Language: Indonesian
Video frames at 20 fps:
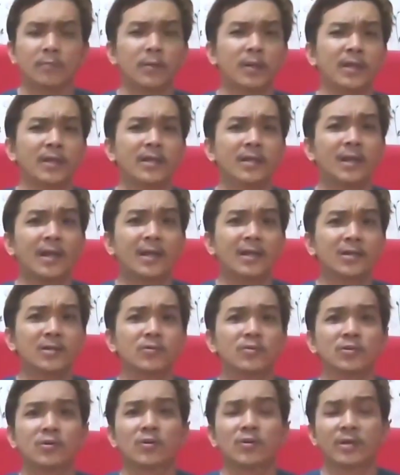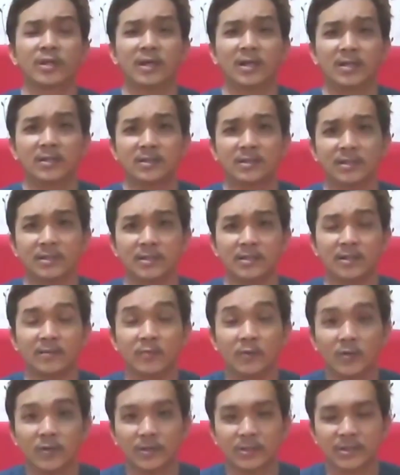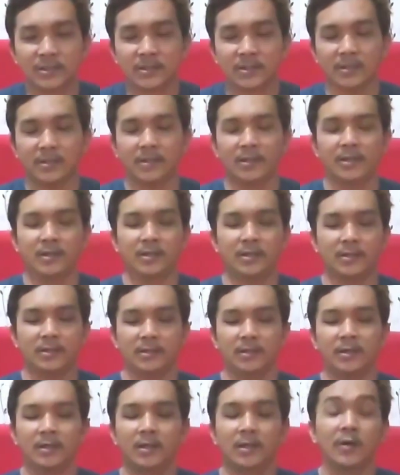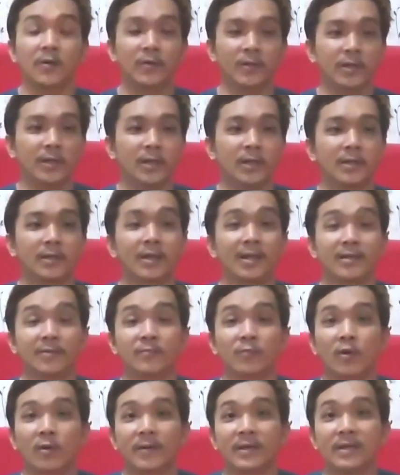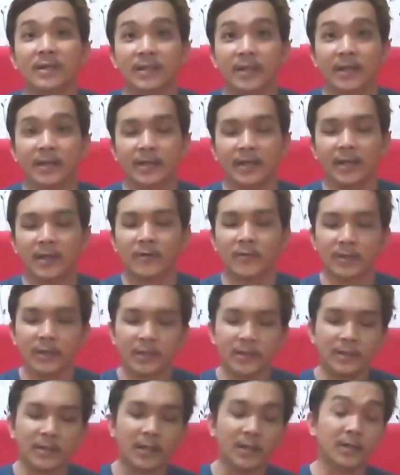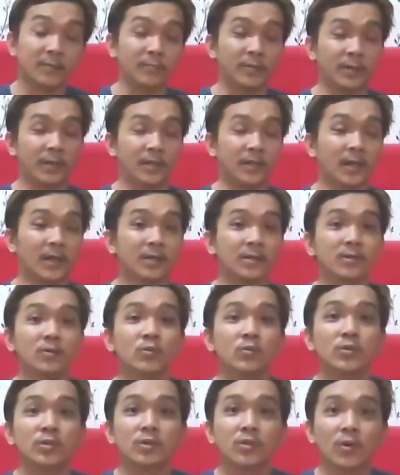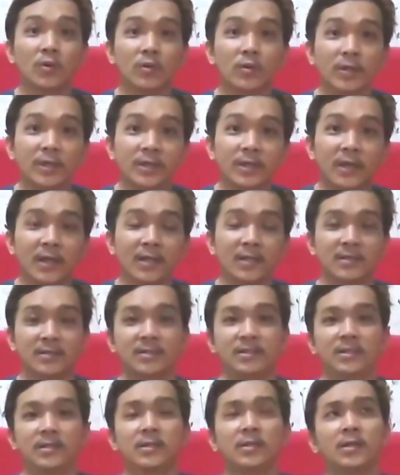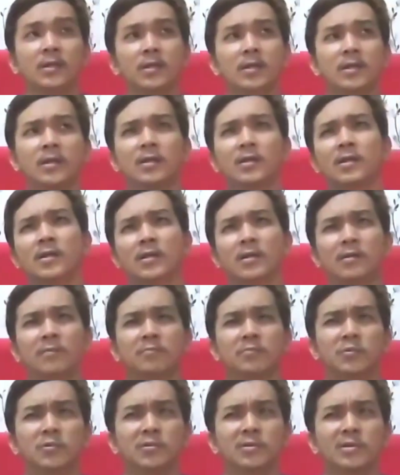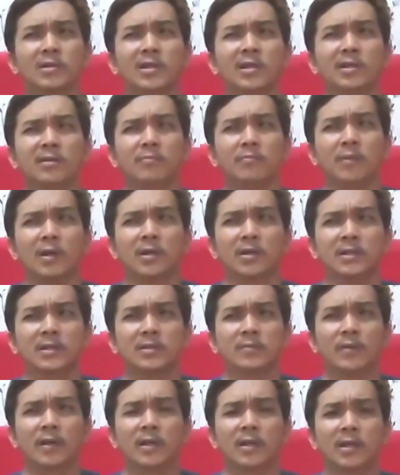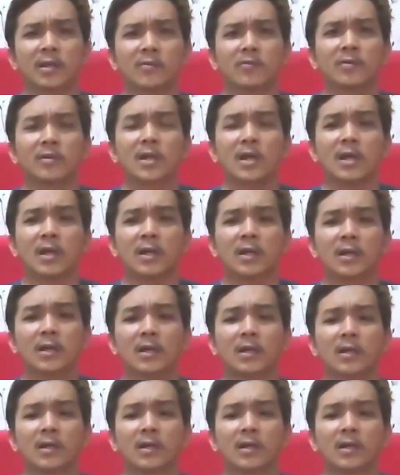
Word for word: berikan tutorial cheatnya bos katanya Oke, dari Muhammadiyah ya. Oke, kita akan berikan tutorial cheat. Mungkin bagi sebagian orang